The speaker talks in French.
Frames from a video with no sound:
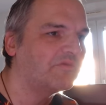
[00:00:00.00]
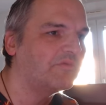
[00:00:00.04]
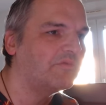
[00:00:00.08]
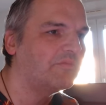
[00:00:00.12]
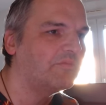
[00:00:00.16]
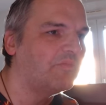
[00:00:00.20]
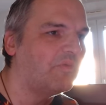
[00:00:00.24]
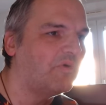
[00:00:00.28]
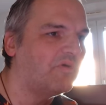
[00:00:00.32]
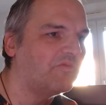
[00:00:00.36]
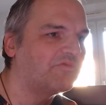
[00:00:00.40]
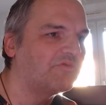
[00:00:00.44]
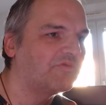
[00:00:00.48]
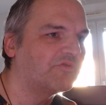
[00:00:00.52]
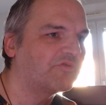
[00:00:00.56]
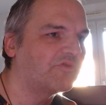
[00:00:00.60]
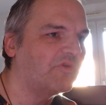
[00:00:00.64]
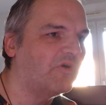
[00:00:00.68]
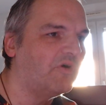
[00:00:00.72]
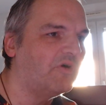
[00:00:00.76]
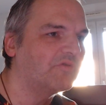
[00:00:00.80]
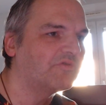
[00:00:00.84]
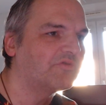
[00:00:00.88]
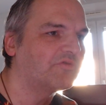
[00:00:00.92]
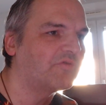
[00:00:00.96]
en
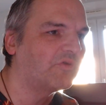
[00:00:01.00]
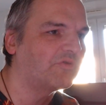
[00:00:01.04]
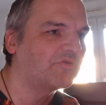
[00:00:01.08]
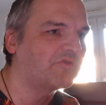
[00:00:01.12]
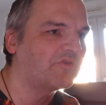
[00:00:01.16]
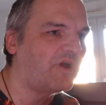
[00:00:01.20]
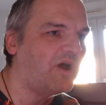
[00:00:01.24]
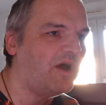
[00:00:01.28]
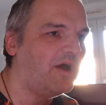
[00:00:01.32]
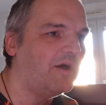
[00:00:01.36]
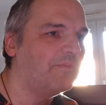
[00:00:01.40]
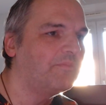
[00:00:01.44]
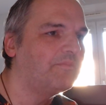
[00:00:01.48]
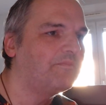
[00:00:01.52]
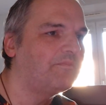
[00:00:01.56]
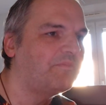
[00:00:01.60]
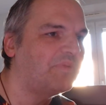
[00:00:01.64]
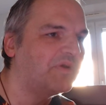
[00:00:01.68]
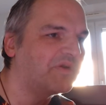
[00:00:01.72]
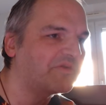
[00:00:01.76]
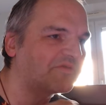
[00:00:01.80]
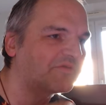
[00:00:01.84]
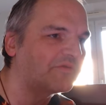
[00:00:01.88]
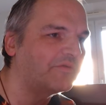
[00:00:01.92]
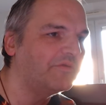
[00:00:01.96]
faisant un tantra
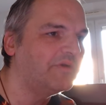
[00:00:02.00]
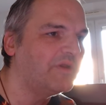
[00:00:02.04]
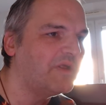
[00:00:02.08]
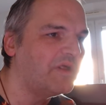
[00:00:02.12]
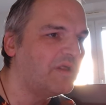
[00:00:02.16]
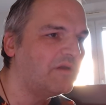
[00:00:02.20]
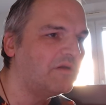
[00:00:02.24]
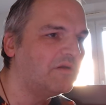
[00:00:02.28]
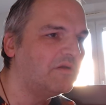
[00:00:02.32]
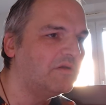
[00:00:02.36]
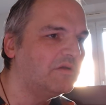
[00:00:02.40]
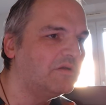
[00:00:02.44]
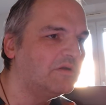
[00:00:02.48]
personnel.